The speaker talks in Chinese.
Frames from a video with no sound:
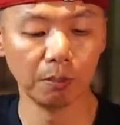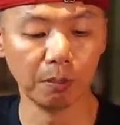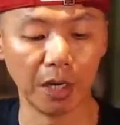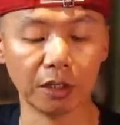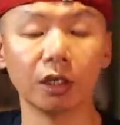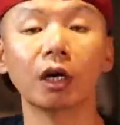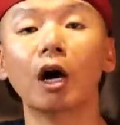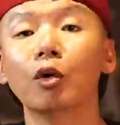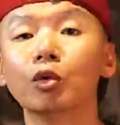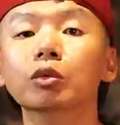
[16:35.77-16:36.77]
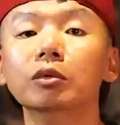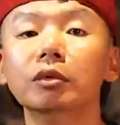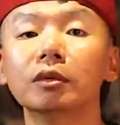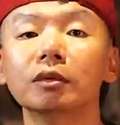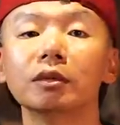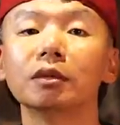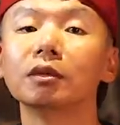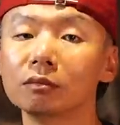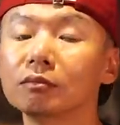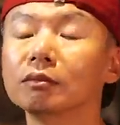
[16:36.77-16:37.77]
买的好物。
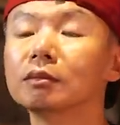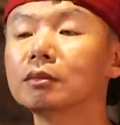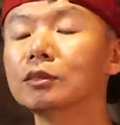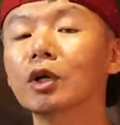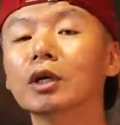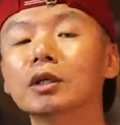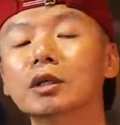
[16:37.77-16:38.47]
对。